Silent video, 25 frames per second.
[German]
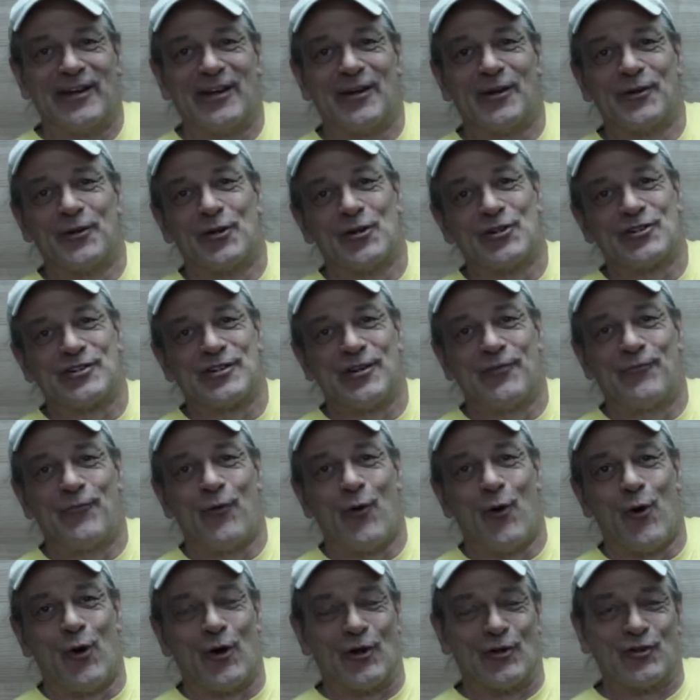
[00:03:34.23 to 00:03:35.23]
ihr durch die
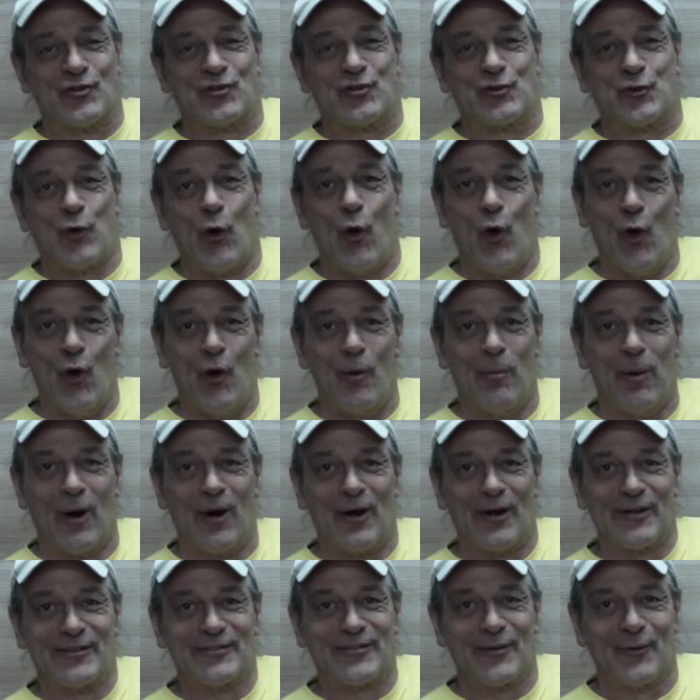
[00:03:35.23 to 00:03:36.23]
Foren
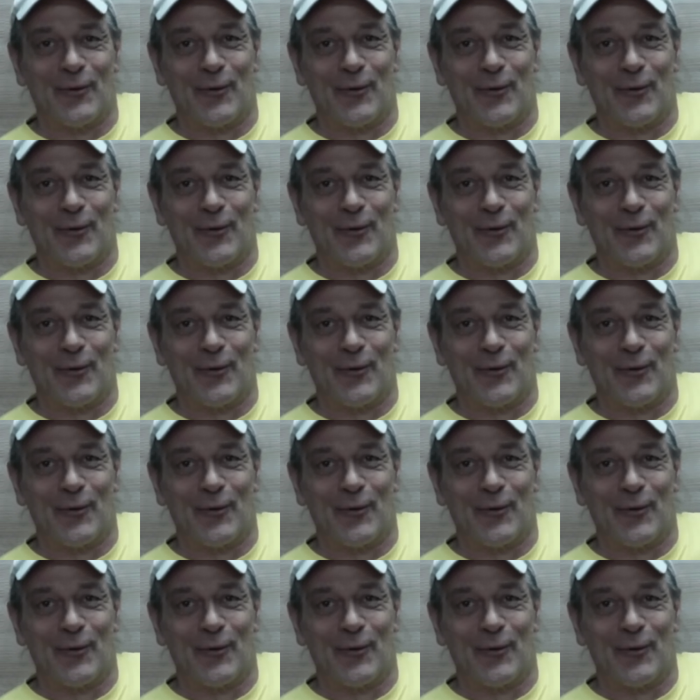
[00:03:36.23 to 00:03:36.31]
stöbert